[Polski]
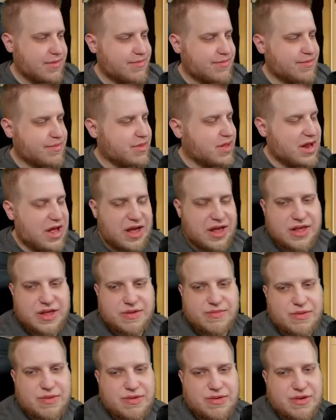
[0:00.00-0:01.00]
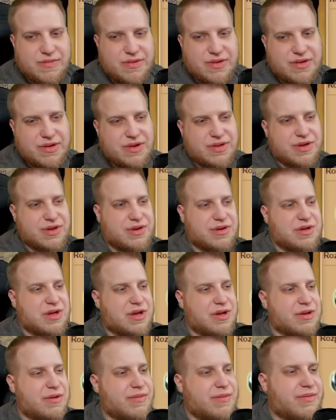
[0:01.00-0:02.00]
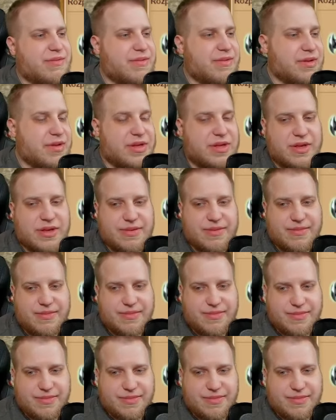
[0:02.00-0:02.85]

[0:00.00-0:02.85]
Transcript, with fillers: Nieraz to było udowodnione, że oni tak robią, więc...